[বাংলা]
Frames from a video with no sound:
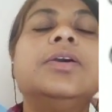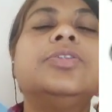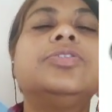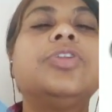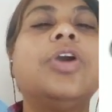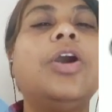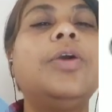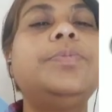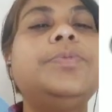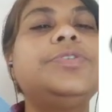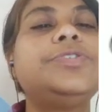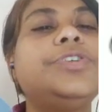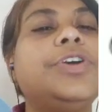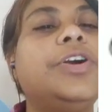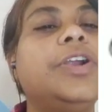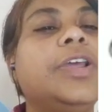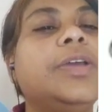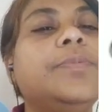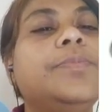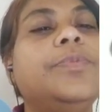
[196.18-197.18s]

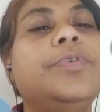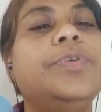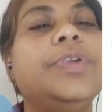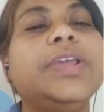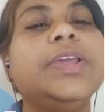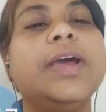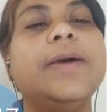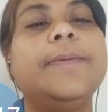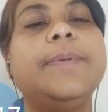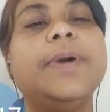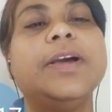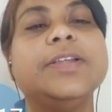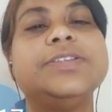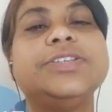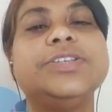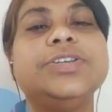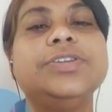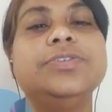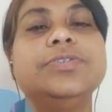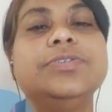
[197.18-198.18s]
তবসরে মরিয়া
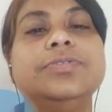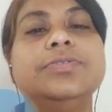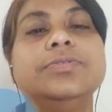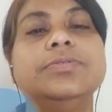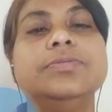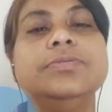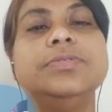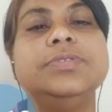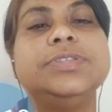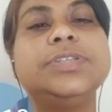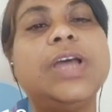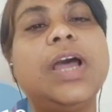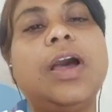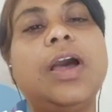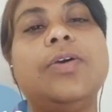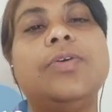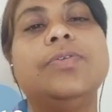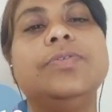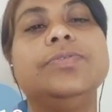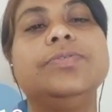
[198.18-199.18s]
বাঁচিল
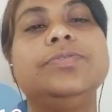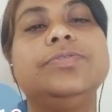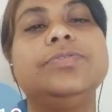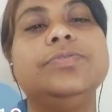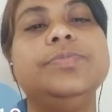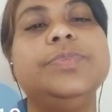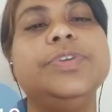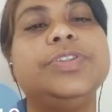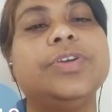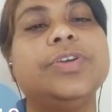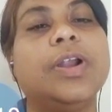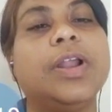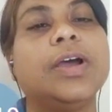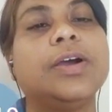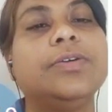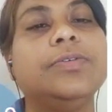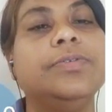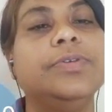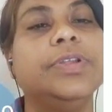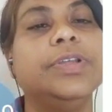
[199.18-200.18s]
যাও তুমি তরা
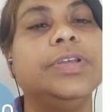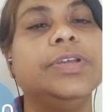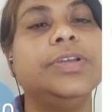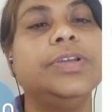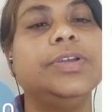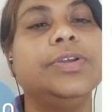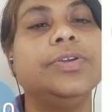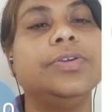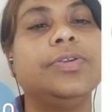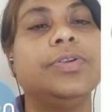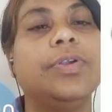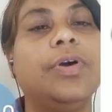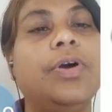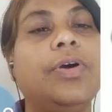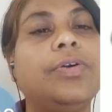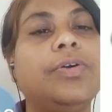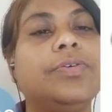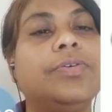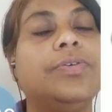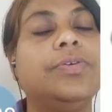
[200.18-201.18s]
করি
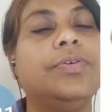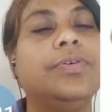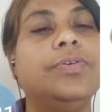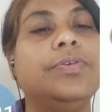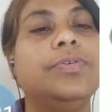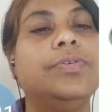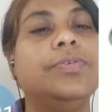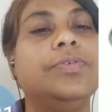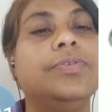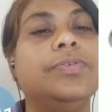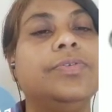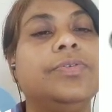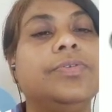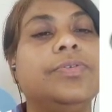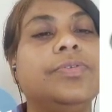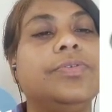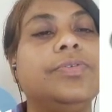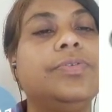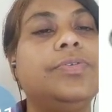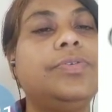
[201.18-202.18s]
রক্ষ
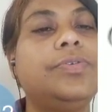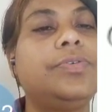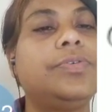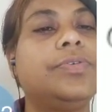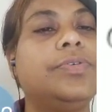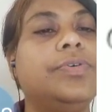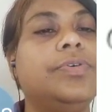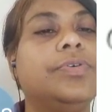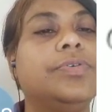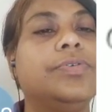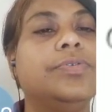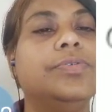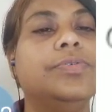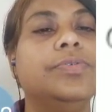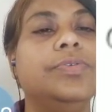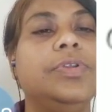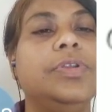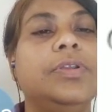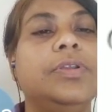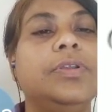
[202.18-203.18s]
রক্ষকুল